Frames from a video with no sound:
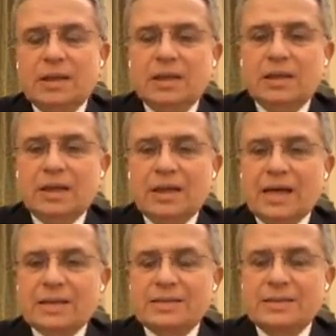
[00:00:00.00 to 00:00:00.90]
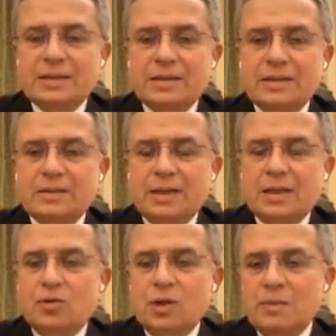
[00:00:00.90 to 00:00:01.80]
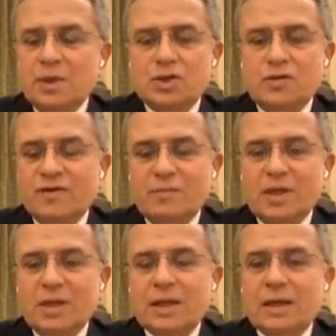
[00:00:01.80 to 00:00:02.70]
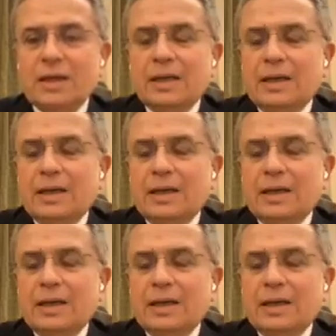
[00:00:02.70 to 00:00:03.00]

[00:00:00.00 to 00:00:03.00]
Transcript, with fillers: eh, recarsi dagli, con gli amici, in famiglia,